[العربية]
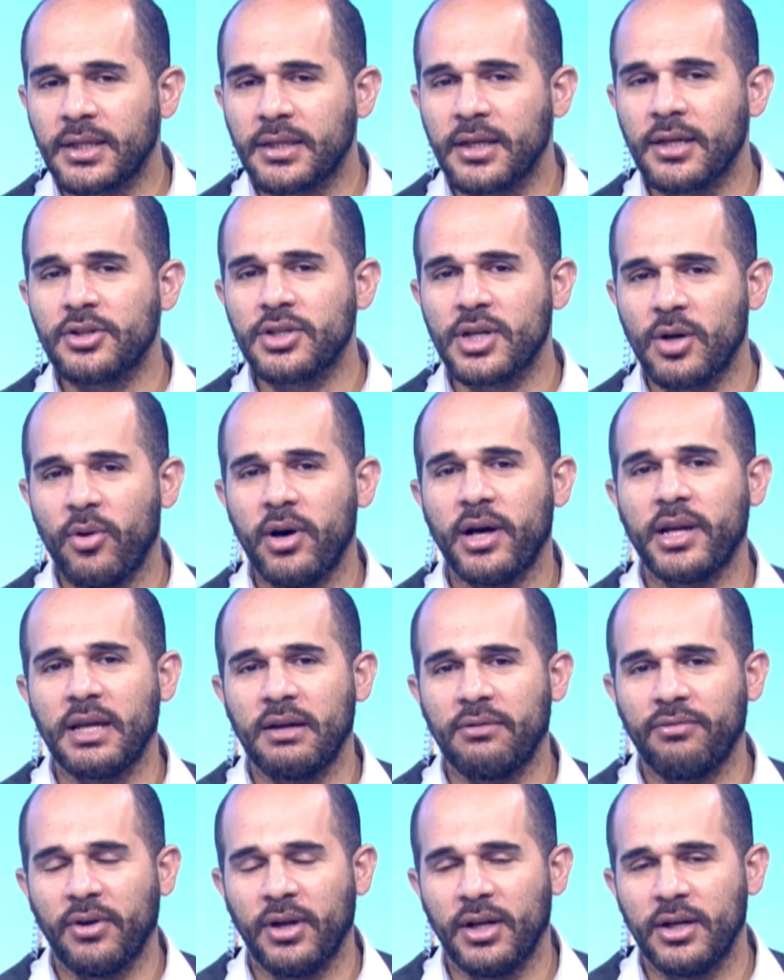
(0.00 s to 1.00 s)
هي كثير
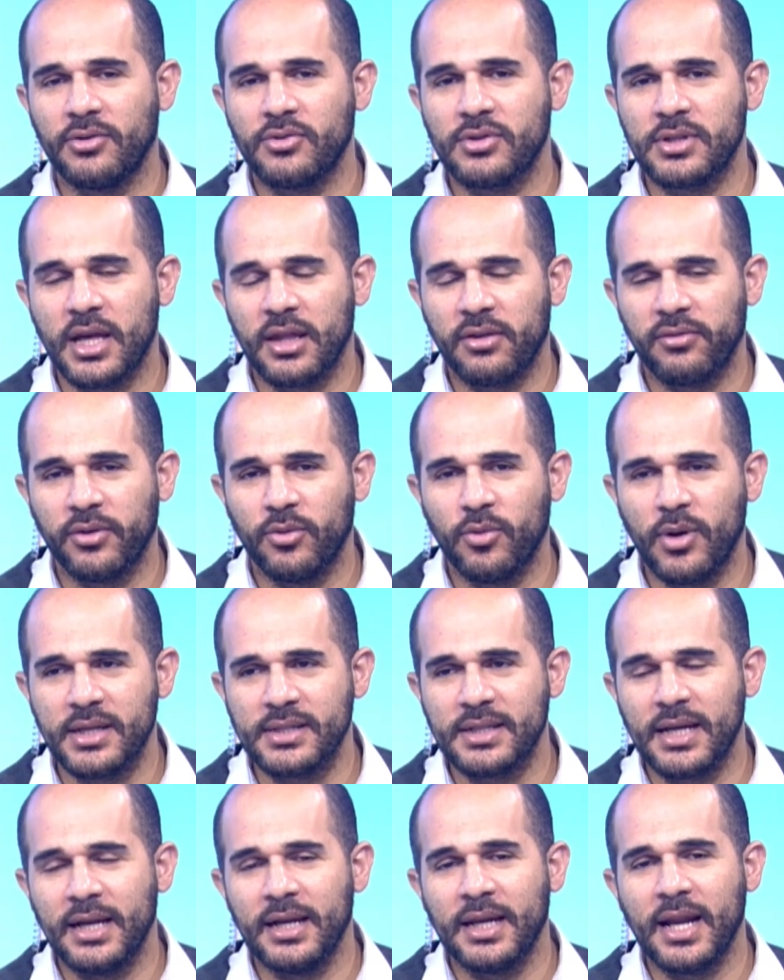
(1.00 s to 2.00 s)
جوهريه فعلا استاذ
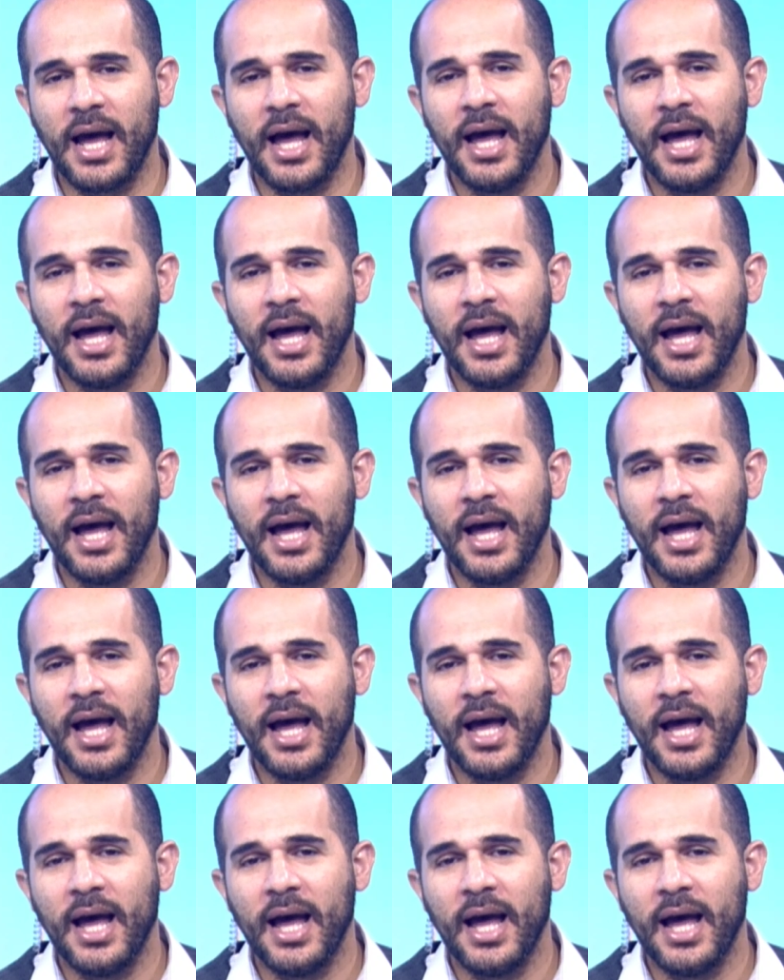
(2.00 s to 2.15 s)
فواز نعم.